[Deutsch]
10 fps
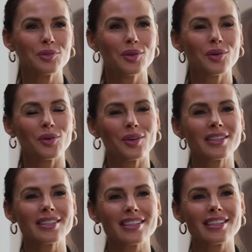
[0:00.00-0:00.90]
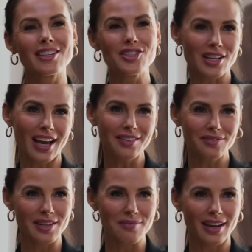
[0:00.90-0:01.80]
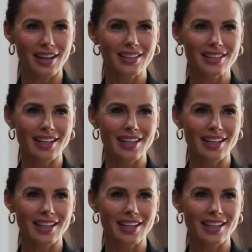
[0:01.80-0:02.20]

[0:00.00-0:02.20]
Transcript: Und äh, dann starten wir mal,